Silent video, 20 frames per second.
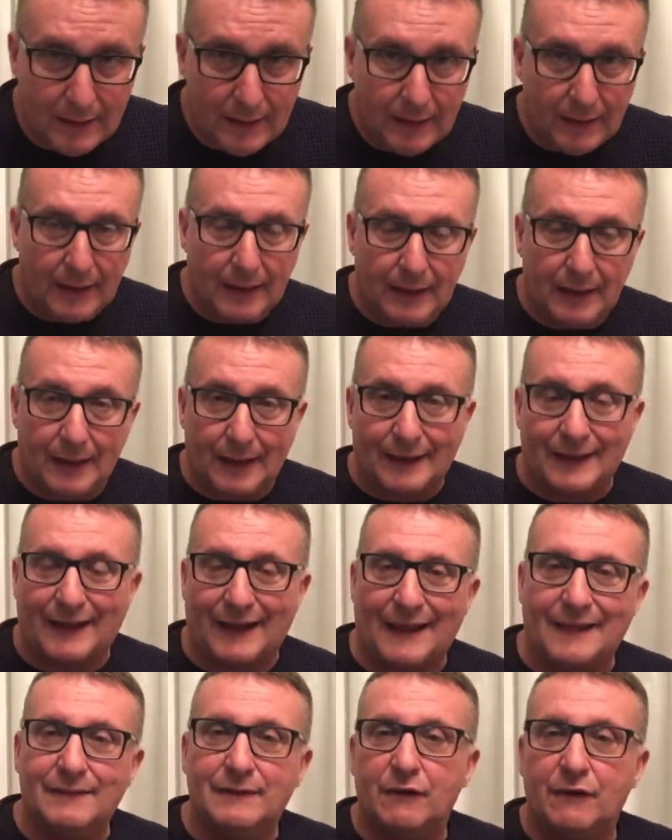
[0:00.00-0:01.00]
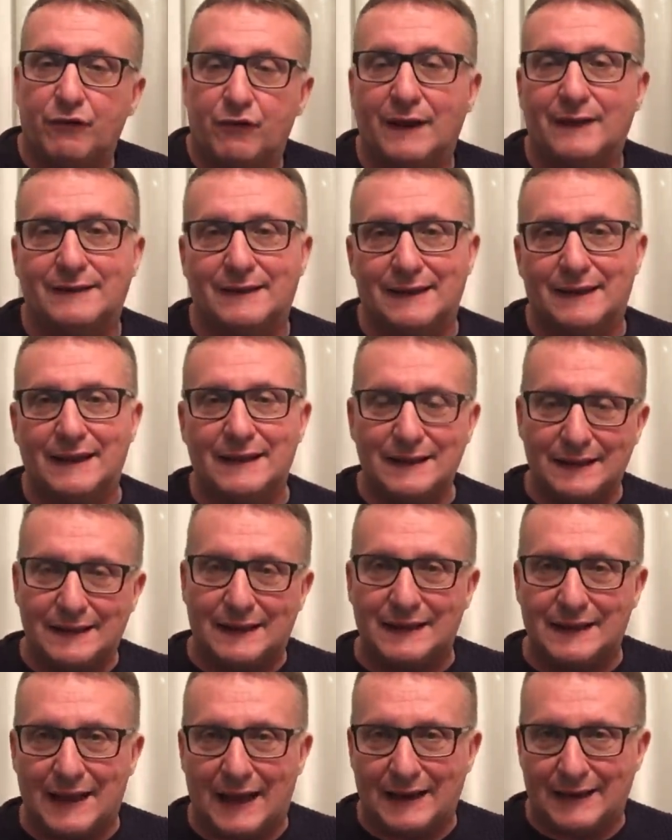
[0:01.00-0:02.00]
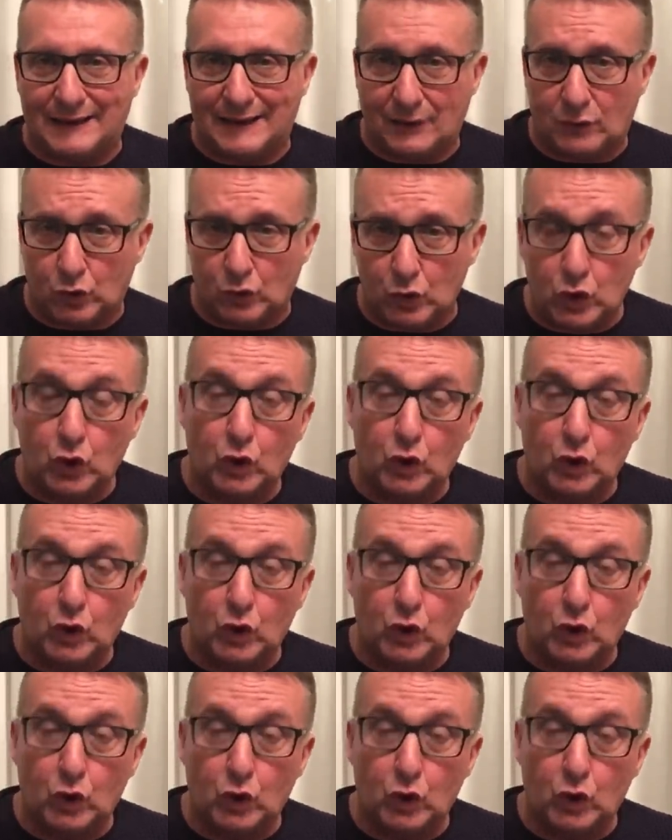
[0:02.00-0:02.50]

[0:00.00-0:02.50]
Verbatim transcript: eh, la grande fetta degli italiani ha detto io